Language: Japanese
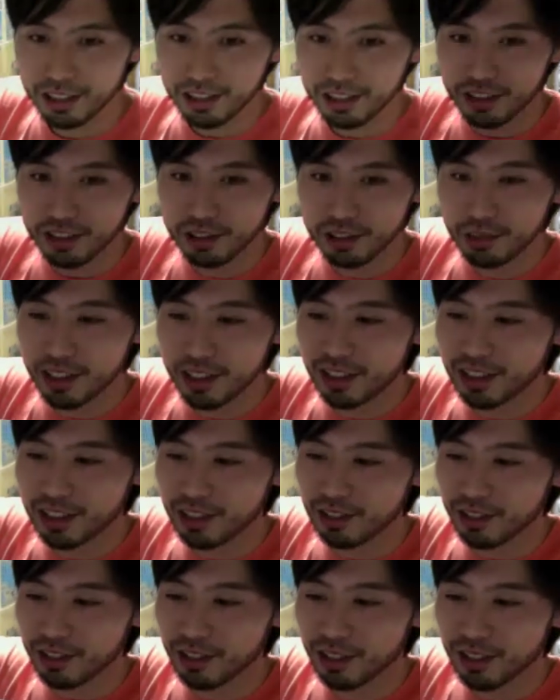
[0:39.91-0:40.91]
海っつこ
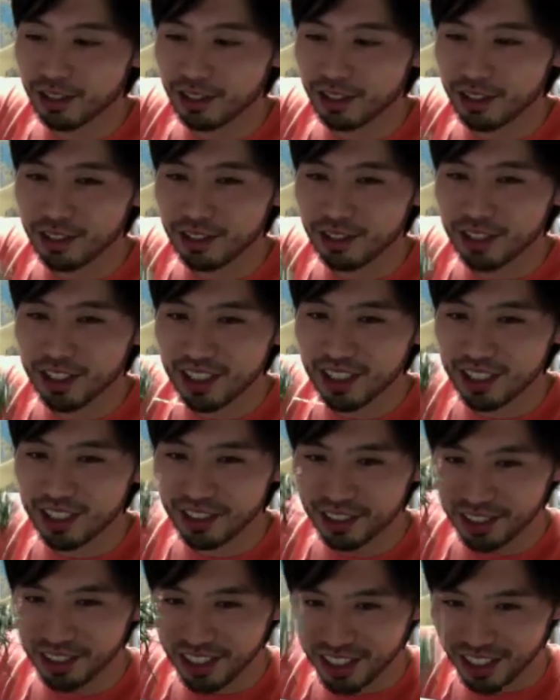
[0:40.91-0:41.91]
とでこれ、海苔ですよ、
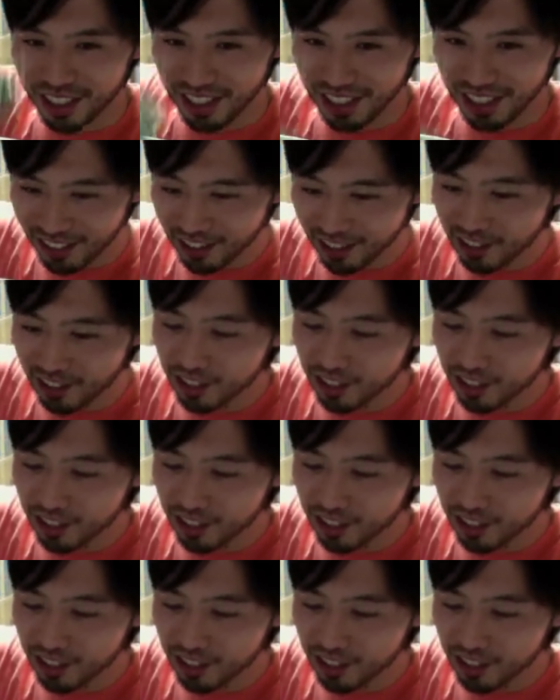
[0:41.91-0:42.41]
海苔。